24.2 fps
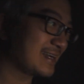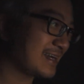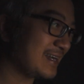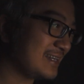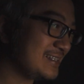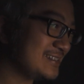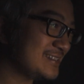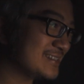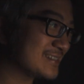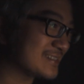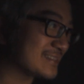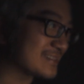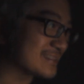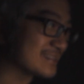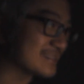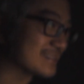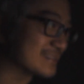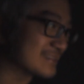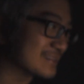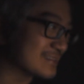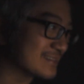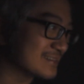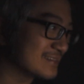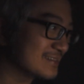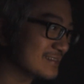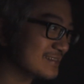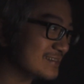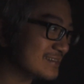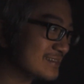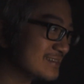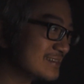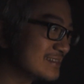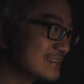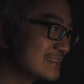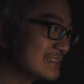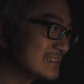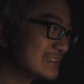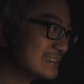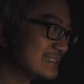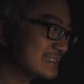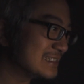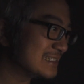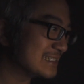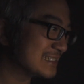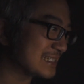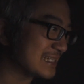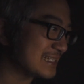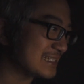开始，
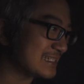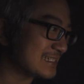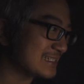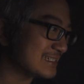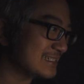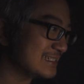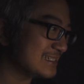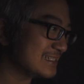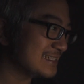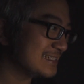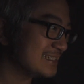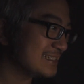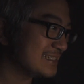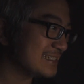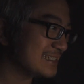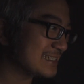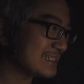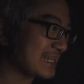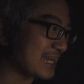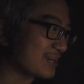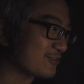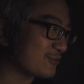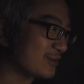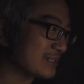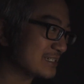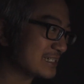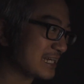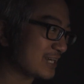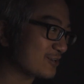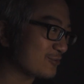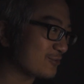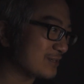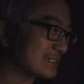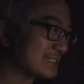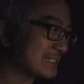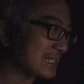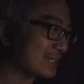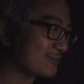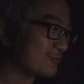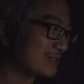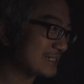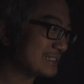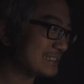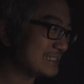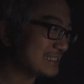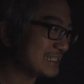一等，打光打光打光